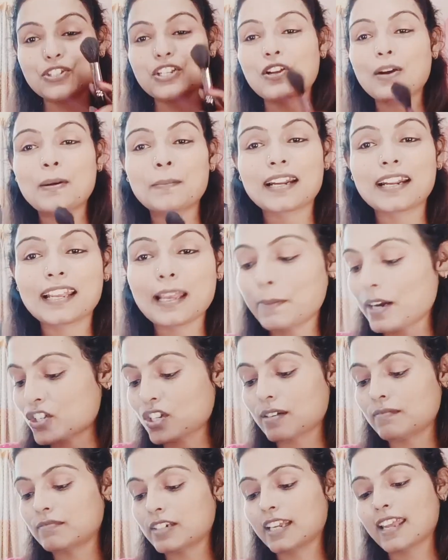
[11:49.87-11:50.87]
चलो अब हम करेंगे
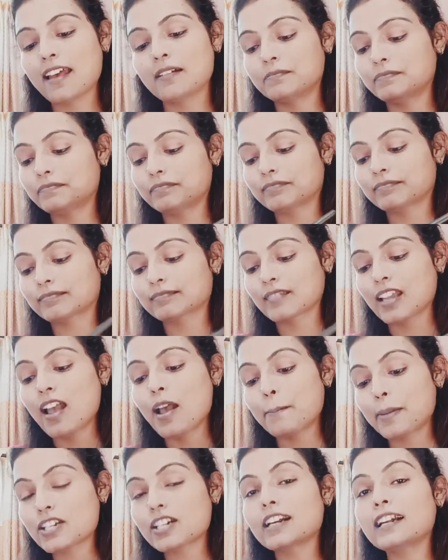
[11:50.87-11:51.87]
ब्रशर ठीक है
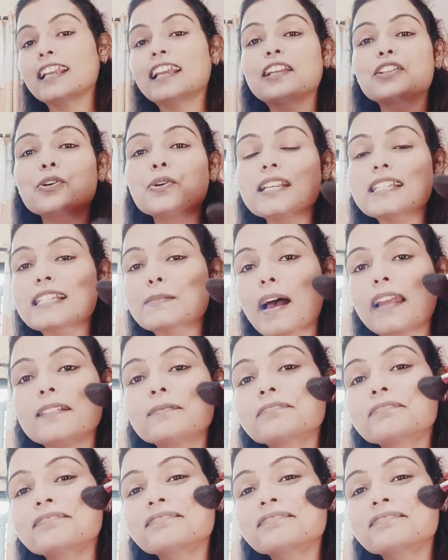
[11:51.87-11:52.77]
ब्रशर करने के लिए थोड़ी सी स्माइल